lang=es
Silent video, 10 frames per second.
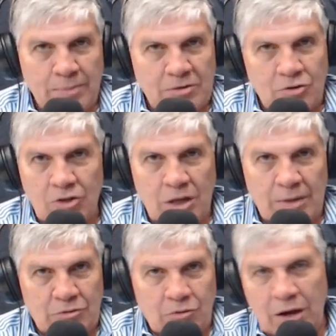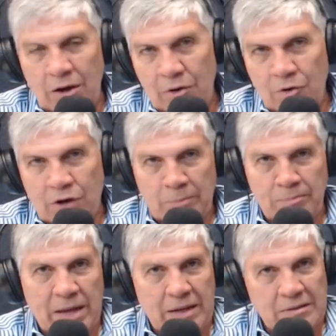personas, mató a Oscar
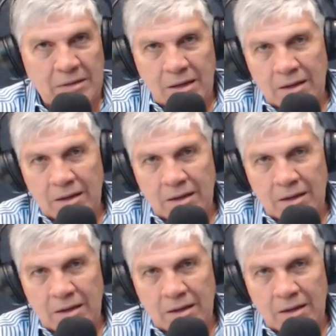Pérez,